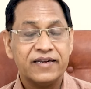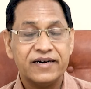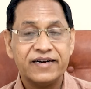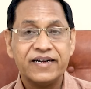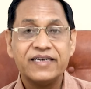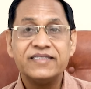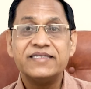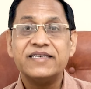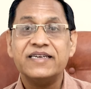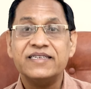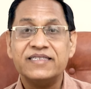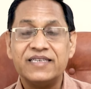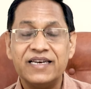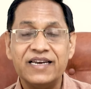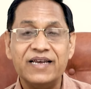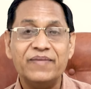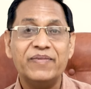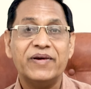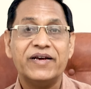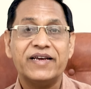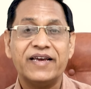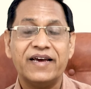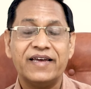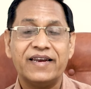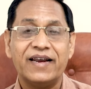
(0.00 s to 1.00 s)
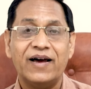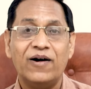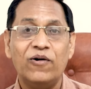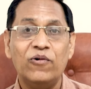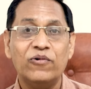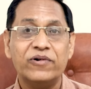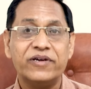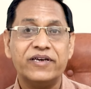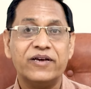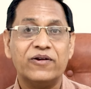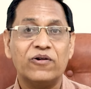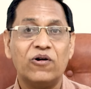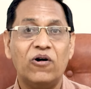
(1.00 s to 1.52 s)
तटस्थ इसलिए मैं कह रहा
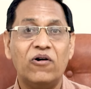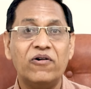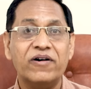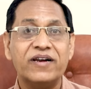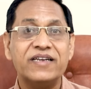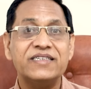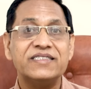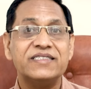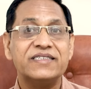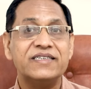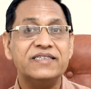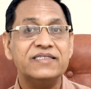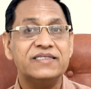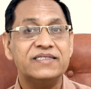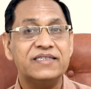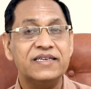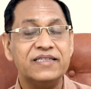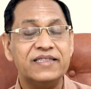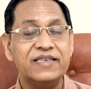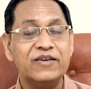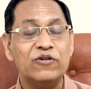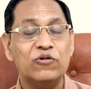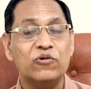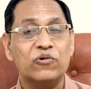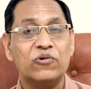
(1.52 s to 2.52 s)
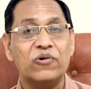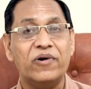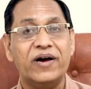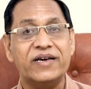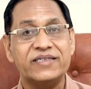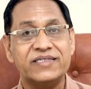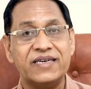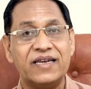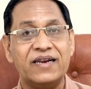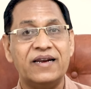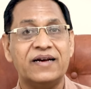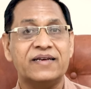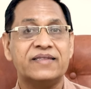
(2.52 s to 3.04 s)
हूं कि कांग्रेस की स्थिति उनको
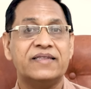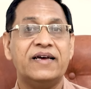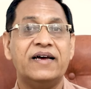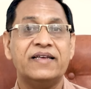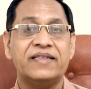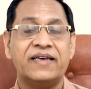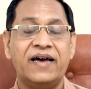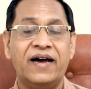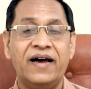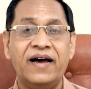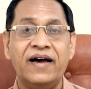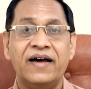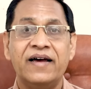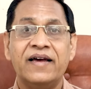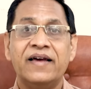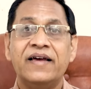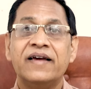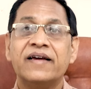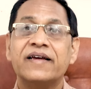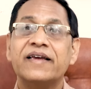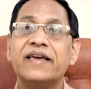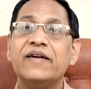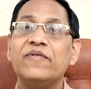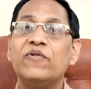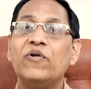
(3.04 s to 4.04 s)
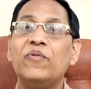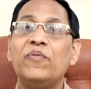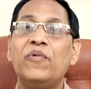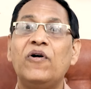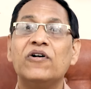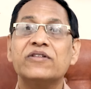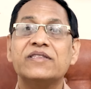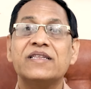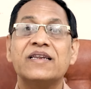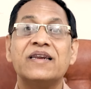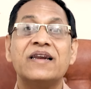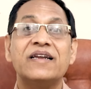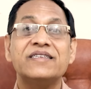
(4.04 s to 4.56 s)
ऐसा लगता था कि वो
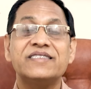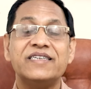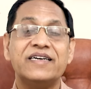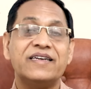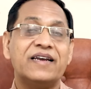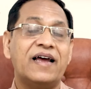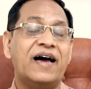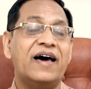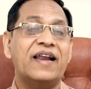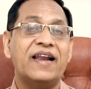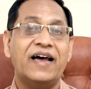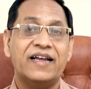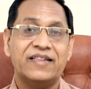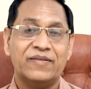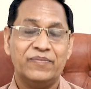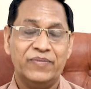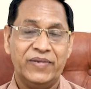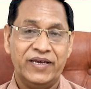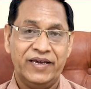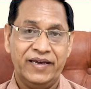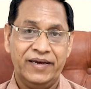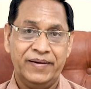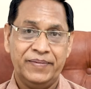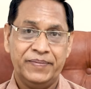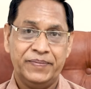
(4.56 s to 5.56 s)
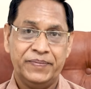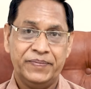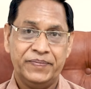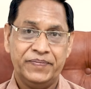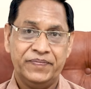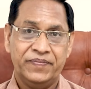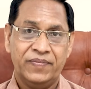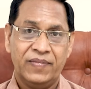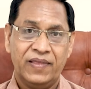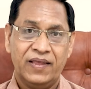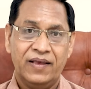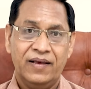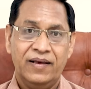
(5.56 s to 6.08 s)
बहुत लचर हालात में है
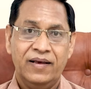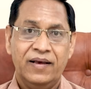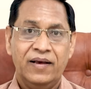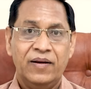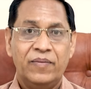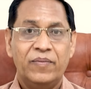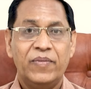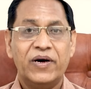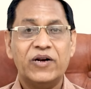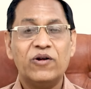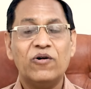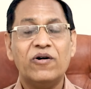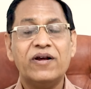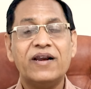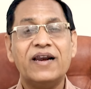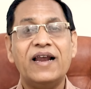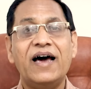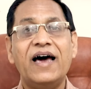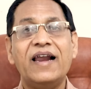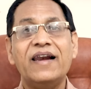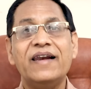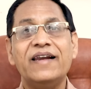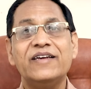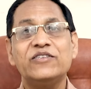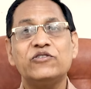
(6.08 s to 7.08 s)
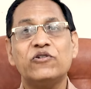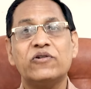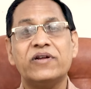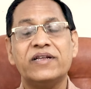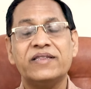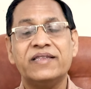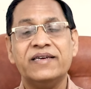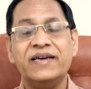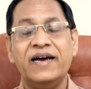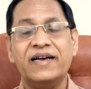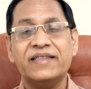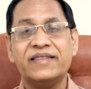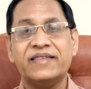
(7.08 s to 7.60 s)
मनोहर लाल ने जो
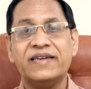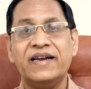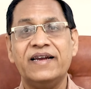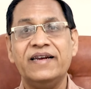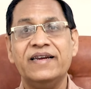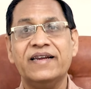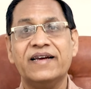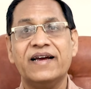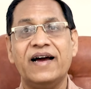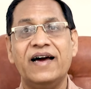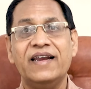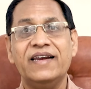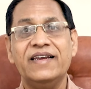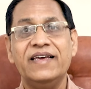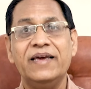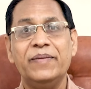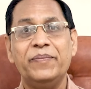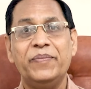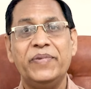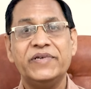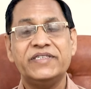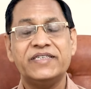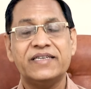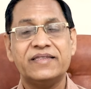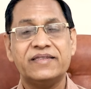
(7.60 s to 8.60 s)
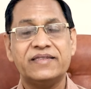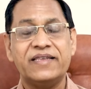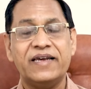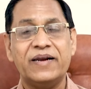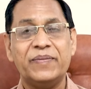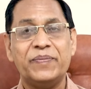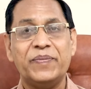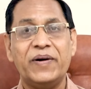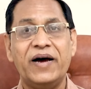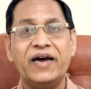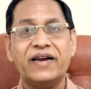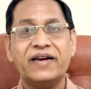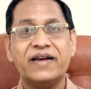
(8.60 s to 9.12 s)
रथ यात्रा निकाली पिछहत्तर
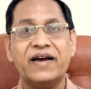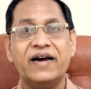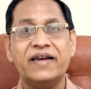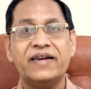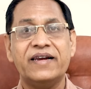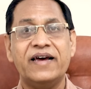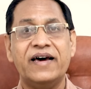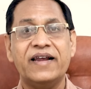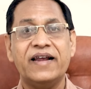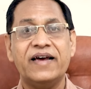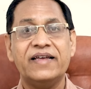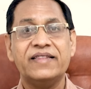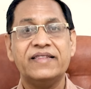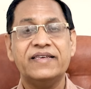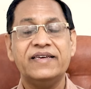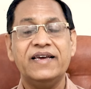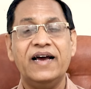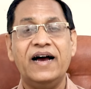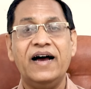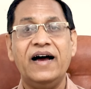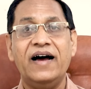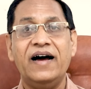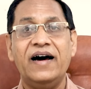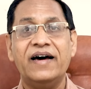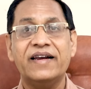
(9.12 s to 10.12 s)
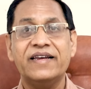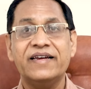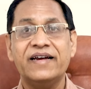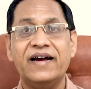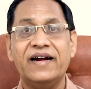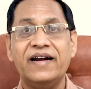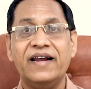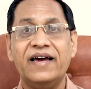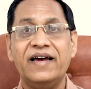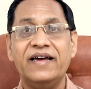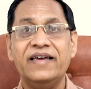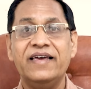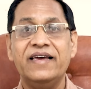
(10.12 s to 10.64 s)
पार का नारा दिया
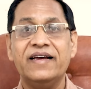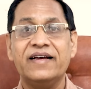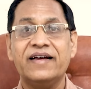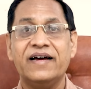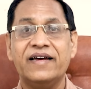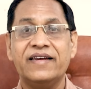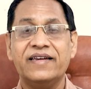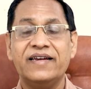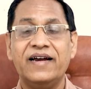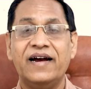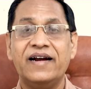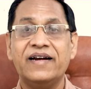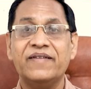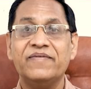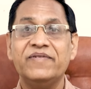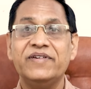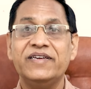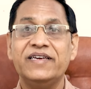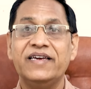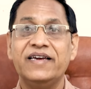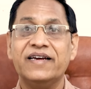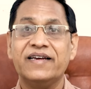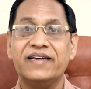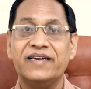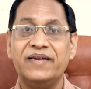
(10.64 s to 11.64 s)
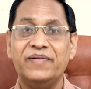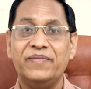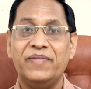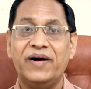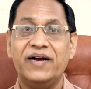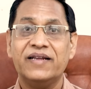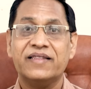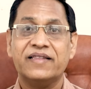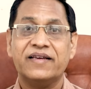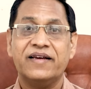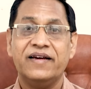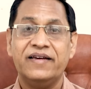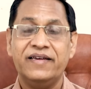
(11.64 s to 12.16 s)
हरियाणा एक हरियाणवी एक की
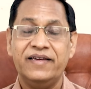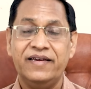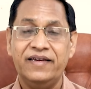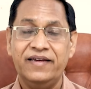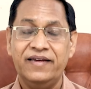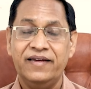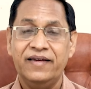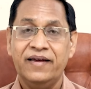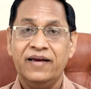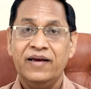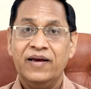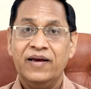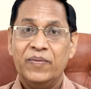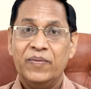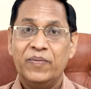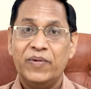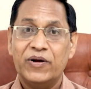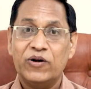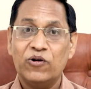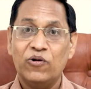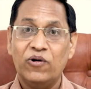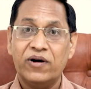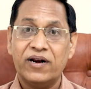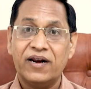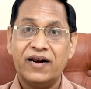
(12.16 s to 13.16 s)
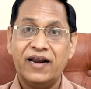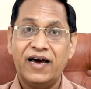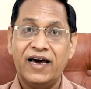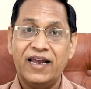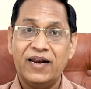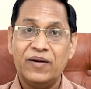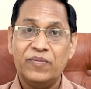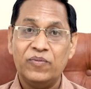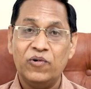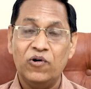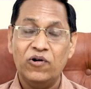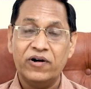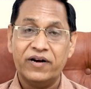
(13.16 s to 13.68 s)
बात कही मनोहर
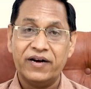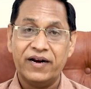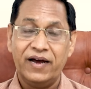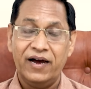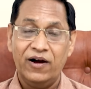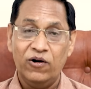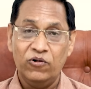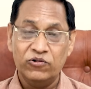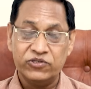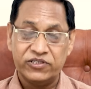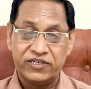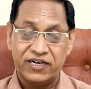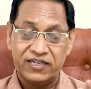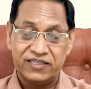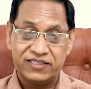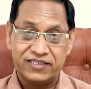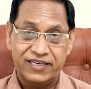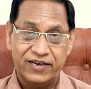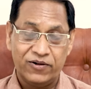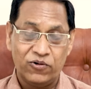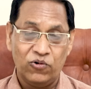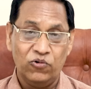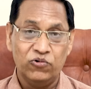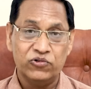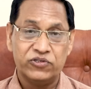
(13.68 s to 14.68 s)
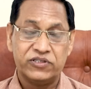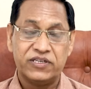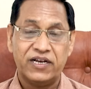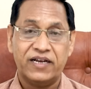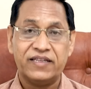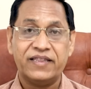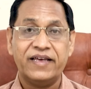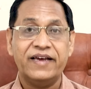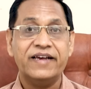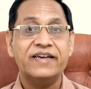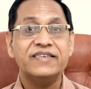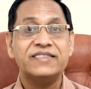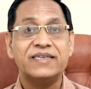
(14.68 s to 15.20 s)
लाल बोल रहा हूं उस रथ से गूंजता
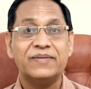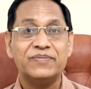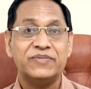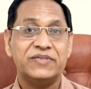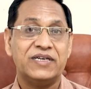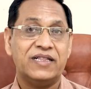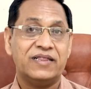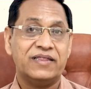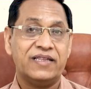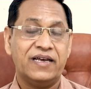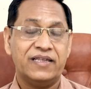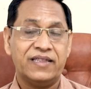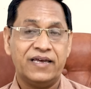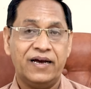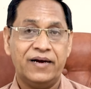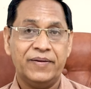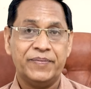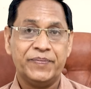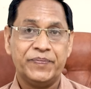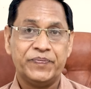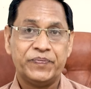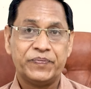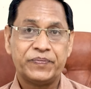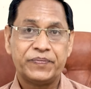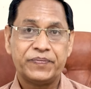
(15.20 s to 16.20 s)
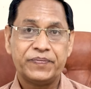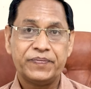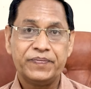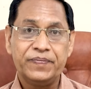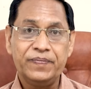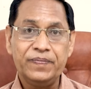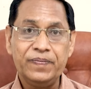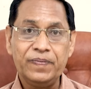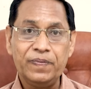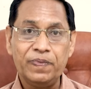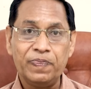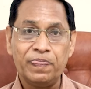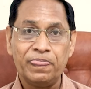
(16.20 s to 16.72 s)
था ये सब चलता था
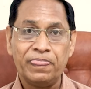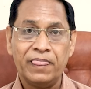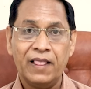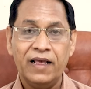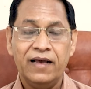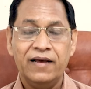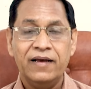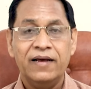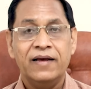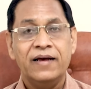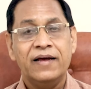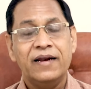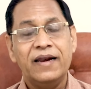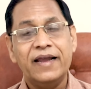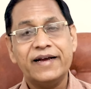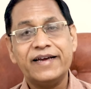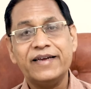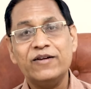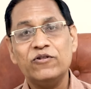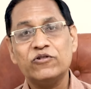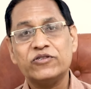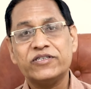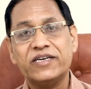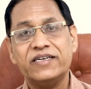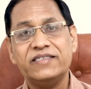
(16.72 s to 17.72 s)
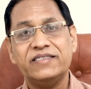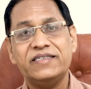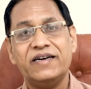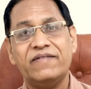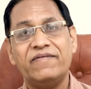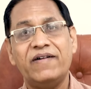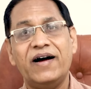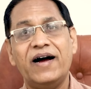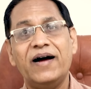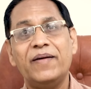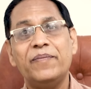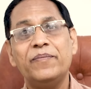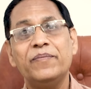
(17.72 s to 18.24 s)
लेकिन उसके
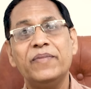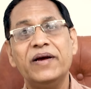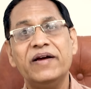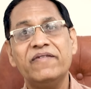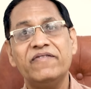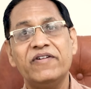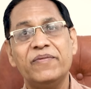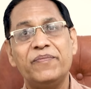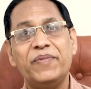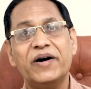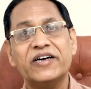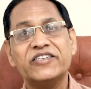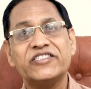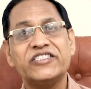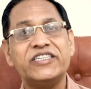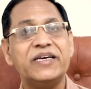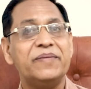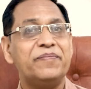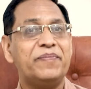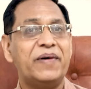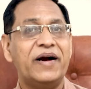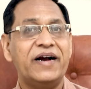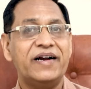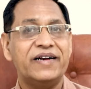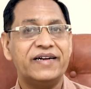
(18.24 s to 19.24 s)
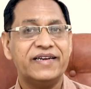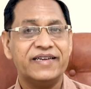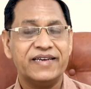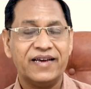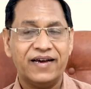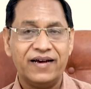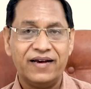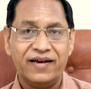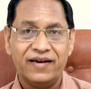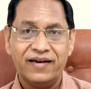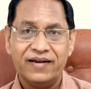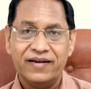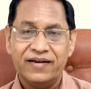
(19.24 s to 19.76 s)
जवाब में विपक्षी
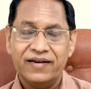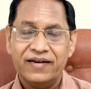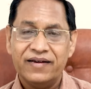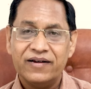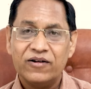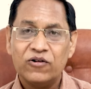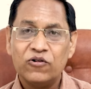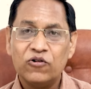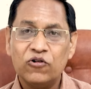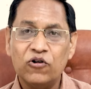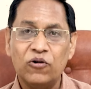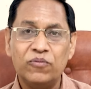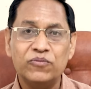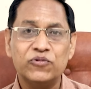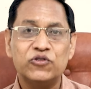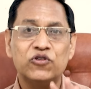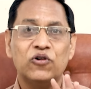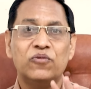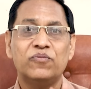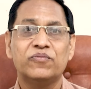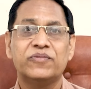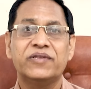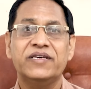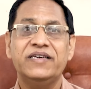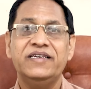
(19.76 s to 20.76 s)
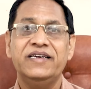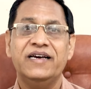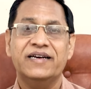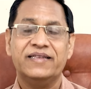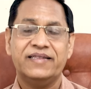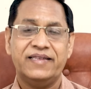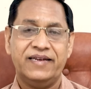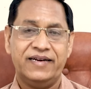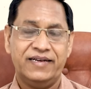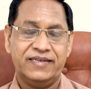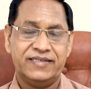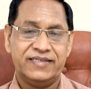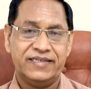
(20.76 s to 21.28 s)
पार्टियां गुमसुम थी
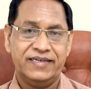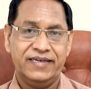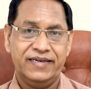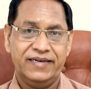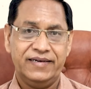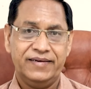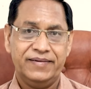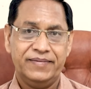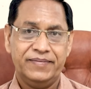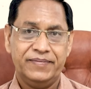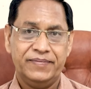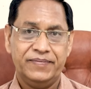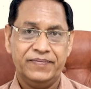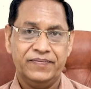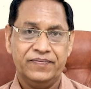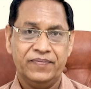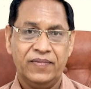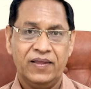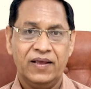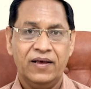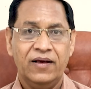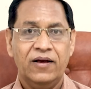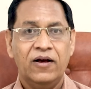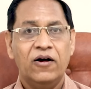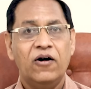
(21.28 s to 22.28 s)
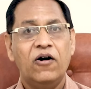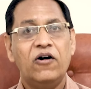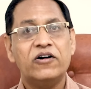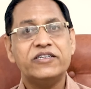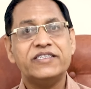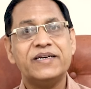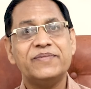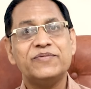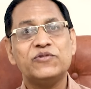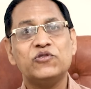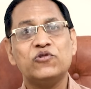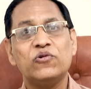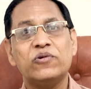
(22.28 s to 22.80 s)
एक तरह से और
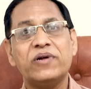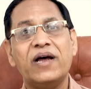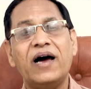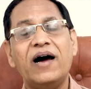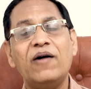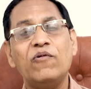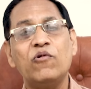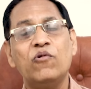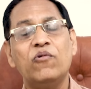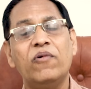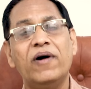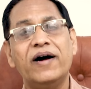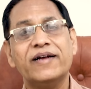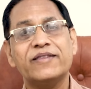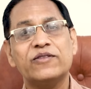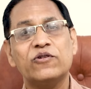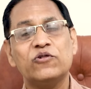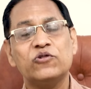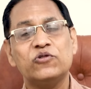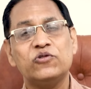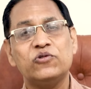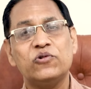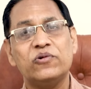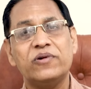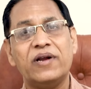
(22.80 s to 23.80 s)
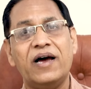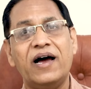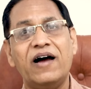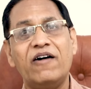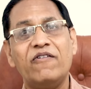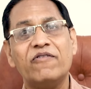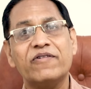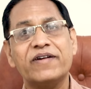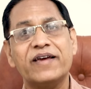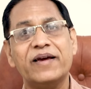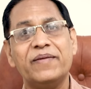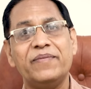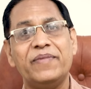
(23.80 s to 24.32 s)
जब चुनाव हुआ तो
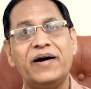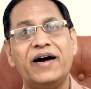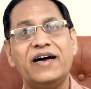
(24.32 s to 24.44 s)
चुनाव के